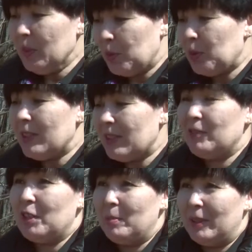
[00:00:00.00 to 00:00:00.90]
очень
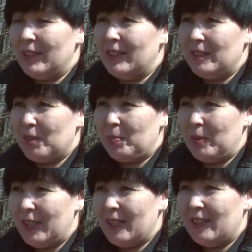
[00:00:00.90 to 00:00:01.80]
активные молодые
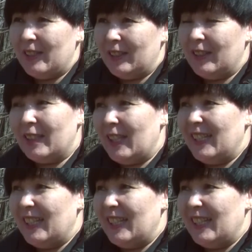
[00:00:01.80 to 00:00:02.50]
воспитатели. Наталья